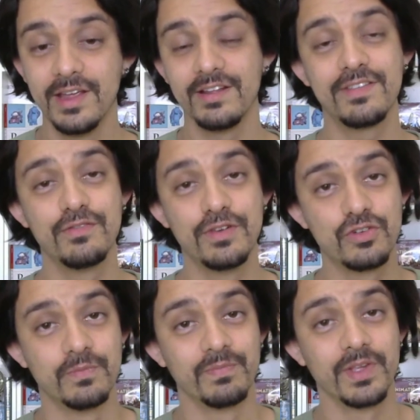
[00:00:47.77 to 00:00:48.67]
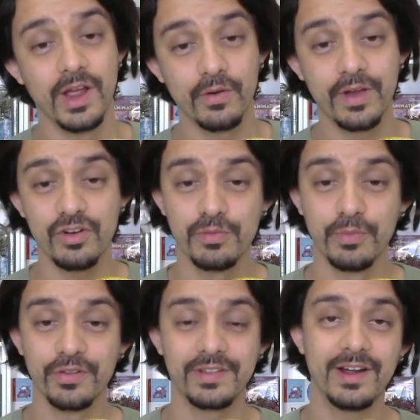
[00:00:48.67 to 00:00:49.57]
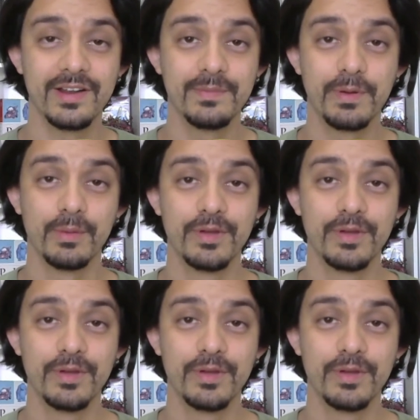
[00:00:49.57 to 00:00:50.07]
e nesse vídeo eu quero te mostrar aí pelo